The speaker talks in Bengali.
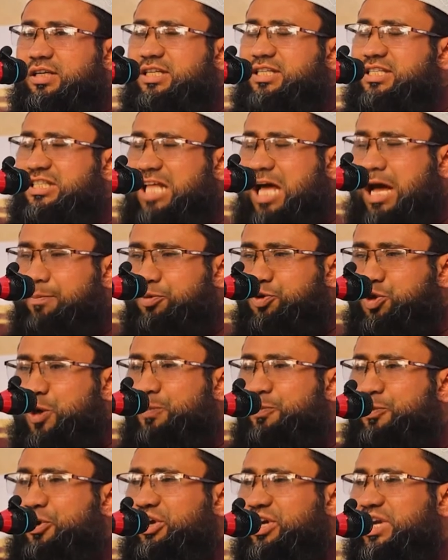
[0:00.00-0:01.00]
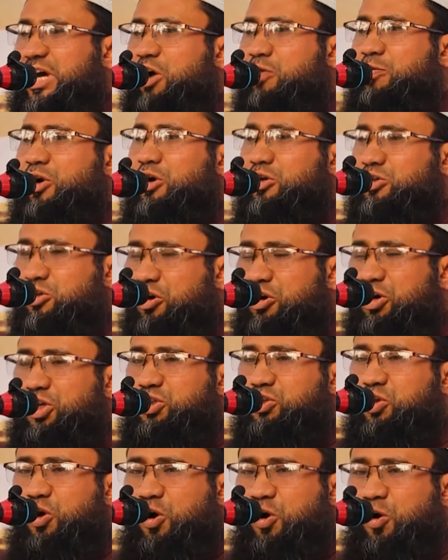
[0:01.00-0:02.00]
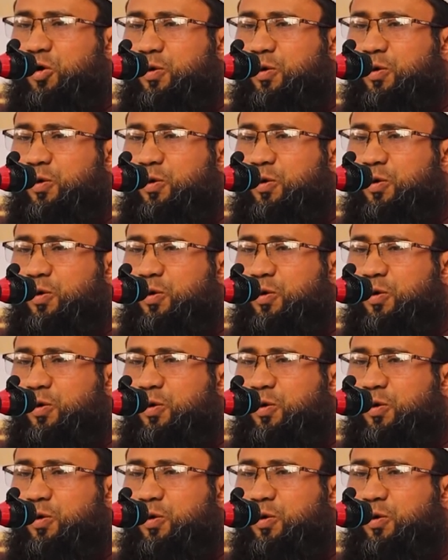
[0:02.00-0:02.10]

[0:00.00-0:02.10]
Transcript: ইসলাম সম্পর্কে অবগত হইতো